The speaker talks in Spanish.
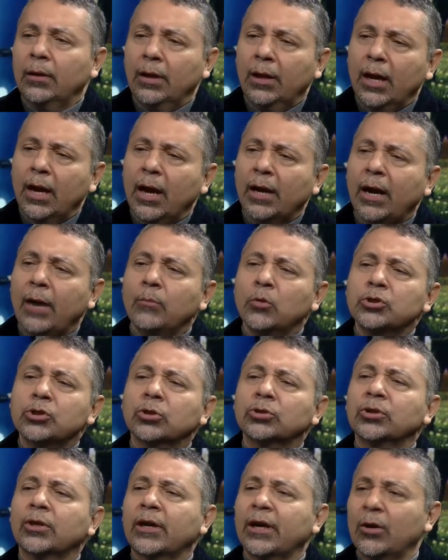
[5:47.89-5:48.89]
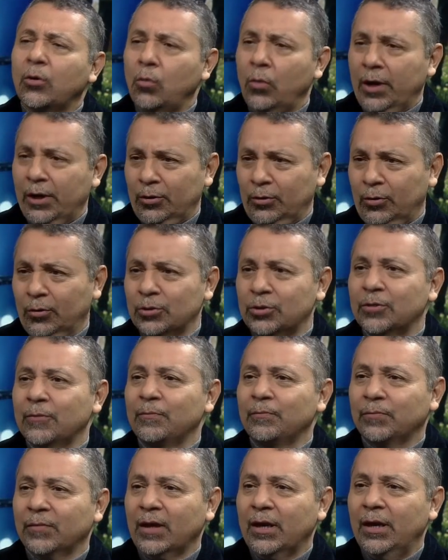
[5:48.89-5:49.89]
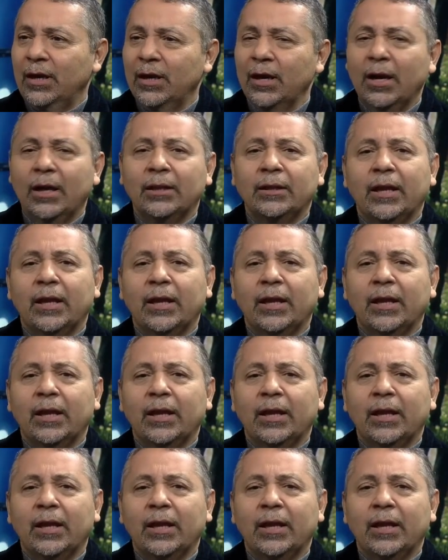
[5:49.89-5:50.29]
le, hará muchos recuerdos ¿eh?